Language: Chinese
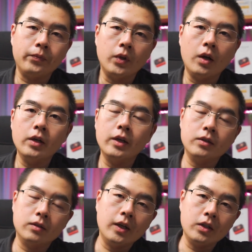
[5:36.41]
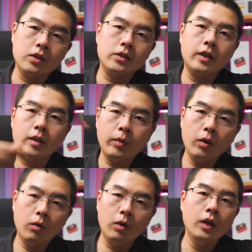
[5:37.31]
当然那个子弹时间
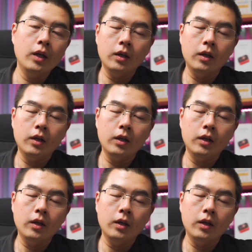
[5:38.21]
包括。